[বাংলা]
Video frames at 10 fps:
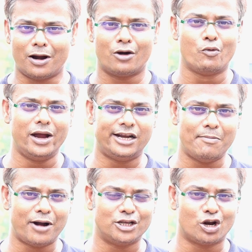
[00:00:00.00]
আপনার রুমের
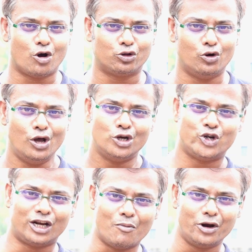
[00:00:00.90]
টেম্পারেচার কত
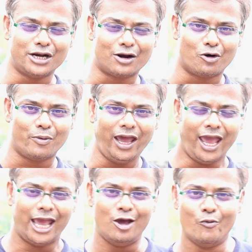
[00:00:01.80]
সেটা মনিটর করবে
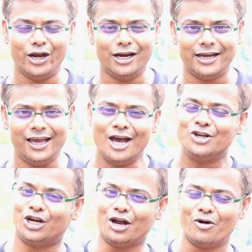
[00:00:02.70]
হিউমিডিটি
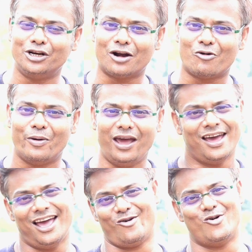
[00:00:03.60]
সেটা মনিটর করবে
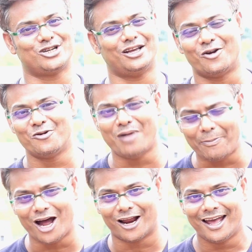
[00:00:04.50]
এক হ্যাঁ, অসাধারণ
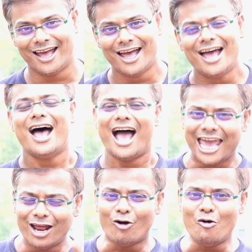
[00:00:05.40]
ব্যাপার
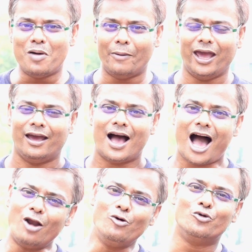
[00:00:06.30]
এইরকমভাবে
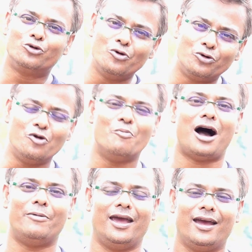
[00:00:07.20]
আরও নতুন
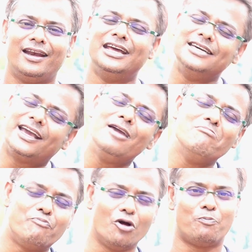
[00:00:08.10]
নতুনভাবে নিজেকে
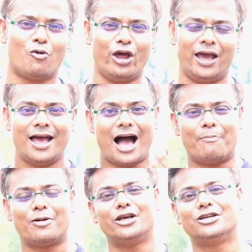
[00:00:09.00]
ইমপ্রুভ করে
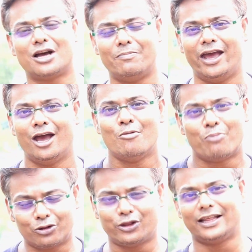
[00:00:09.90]
আপনাদের সামনে
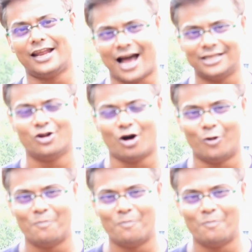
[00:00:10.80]
প্রত্যেক দিন হাজির